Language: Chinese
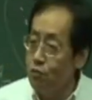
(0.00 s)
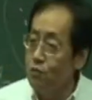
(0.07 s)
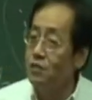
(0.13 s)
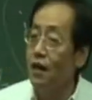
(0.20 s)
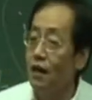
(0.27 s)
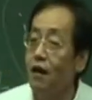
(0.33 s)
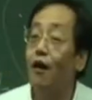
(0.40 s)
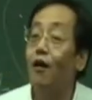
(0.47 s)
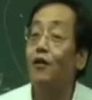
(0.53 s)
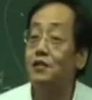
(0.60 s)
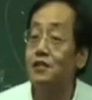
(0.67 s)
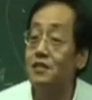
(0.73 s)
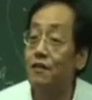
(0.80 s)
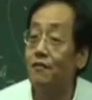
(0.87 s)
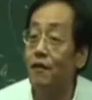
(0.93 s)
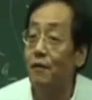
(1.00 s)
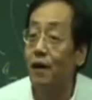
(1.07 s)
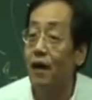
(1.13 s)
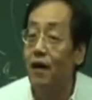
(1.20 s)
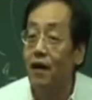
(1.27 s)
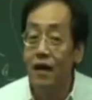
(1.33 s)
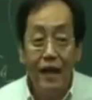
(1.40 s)
这都是很好的治的
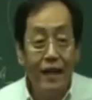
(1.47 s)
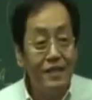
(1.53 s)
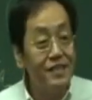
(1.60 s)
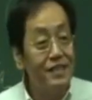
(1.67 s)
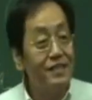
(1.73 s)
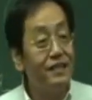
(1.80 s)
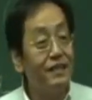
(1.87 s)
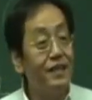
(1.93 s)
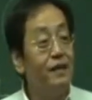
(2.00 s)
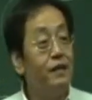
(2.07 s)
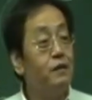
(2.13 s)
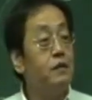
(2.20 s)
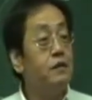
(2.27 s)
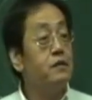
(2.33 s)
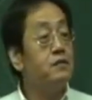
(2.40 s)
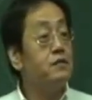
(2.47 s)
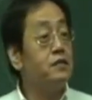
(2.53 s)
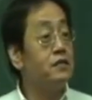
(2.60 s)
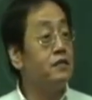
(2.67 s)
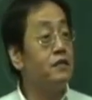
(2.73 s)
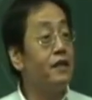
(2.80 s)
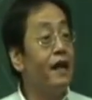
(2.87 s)
方法。哎，这个人呢，
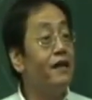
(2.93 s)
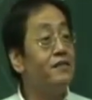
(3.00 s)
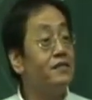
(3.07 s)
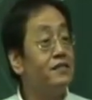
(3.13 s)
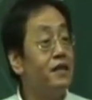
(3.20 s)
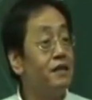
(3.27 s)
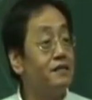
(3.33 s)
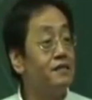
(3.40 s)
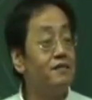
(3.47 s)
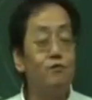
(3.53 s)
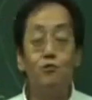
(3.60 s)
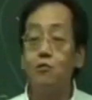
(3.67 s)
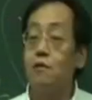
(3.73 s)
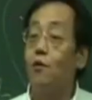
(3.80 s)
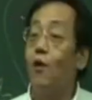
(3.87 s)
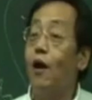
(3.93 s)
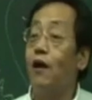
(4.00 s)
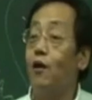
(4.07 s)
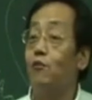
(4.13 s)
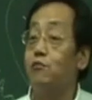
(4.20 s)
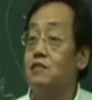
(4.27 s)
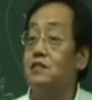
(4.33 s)
已经来之前已经做过
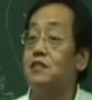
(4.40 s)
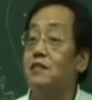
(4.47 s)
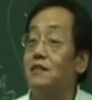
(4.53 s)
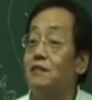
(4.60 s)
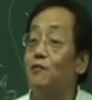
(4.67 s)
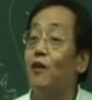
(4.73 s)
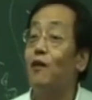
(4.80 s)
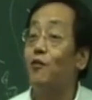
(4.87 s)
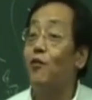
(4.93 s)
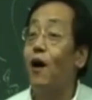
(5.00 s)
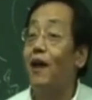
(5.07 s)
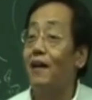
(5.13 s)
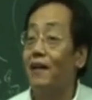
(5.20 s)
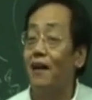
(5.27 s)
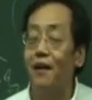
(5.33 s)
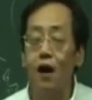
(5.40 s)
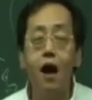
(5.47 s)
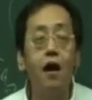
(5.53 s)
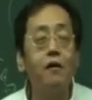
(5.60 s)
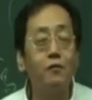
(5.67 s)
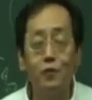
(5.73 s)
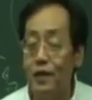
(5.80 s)
化疗五次了，已经快挂了，
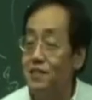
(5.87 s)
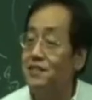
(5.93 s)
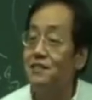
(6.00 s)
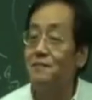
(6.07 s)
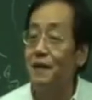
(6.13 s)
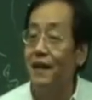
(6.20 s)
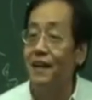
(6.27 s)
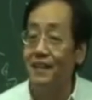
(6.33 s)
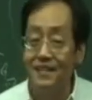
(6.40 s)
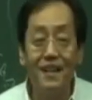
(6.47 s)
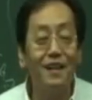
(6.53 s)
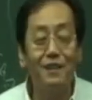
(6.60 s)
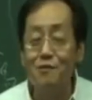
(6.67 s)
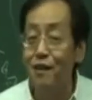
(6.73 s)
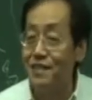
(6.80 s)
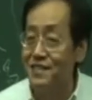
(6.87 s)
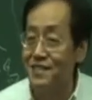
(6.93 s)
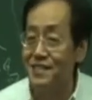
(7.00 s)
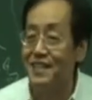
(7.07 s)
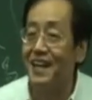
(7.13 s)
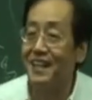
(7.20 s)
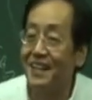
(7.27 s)
哈哈，元气都没了，你让他
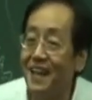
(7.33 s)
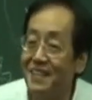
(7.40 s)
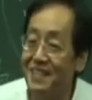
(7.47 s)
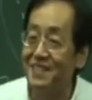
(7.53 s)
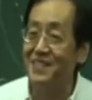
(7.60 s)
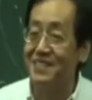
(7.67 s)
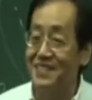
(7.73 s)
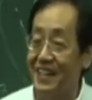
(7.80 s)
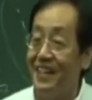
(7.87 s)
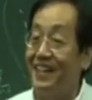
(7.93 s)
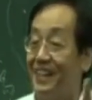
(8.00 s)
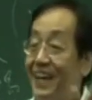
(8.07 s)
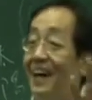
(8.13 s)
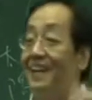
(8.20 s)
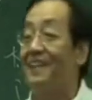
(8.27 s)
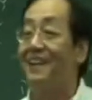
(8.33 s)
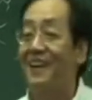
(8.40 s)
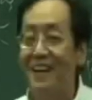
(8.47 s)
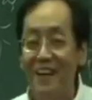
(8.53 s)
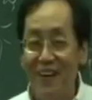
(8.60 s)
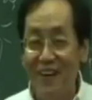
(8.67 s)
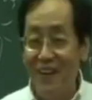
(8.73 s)
断食，他他妈就死给你
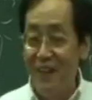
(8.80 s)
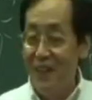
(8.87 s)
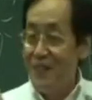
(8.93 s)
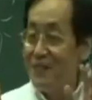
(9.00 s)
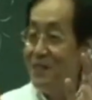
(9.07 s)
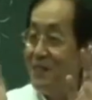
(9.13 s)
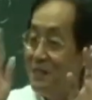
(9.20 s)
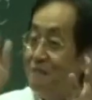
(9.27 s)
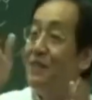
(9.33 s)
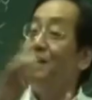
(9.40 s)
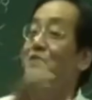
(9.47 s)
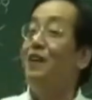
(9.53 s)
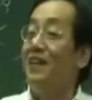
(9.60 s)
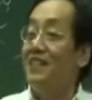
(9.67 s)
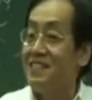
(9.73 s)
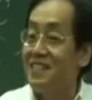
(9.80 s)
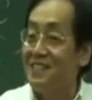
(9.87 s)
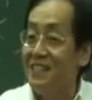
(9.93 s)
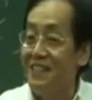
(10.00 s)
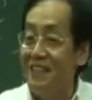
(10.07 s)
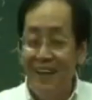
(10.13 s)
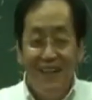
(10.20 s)
看，好，所以都不能
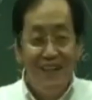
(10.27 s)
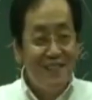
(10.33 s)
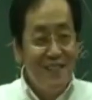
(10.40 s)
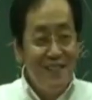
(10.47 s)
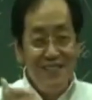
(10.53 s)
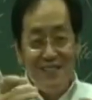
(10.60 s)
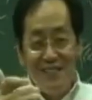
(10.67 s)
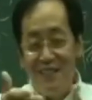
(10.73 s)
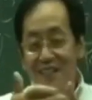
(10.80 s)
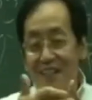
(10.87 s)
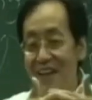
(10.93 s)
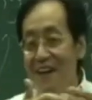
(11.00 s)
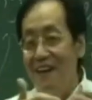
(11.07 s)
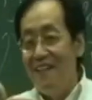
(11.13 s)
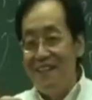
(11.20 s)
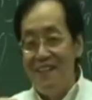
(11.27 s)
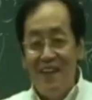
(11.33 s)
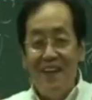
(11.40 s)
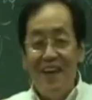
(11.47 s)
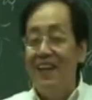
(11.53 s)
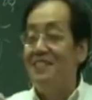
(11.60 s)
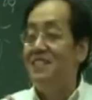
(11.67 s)
断食，所以所以你
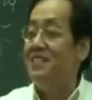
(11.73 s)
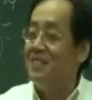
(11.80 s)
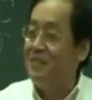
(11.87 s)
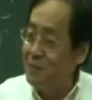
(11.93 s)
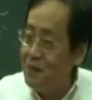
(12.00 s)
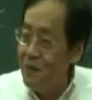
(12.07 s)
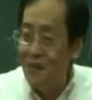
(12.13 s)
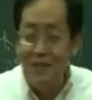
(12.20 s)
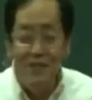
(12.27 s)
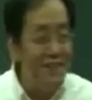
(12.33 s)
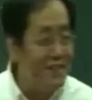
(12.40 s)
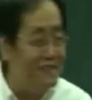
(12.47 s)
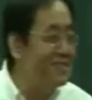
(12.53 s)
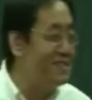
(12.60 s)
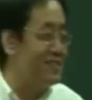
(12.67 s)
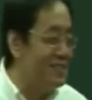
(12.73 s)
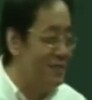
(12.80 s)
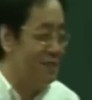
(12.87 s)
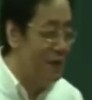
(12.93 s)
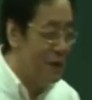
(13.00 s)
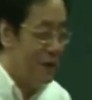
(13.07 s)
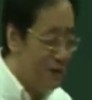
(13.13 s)
要要看清，要因人
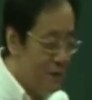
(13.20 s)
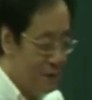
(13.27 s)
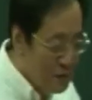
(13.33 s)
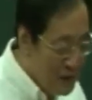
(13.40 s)
制宜吧，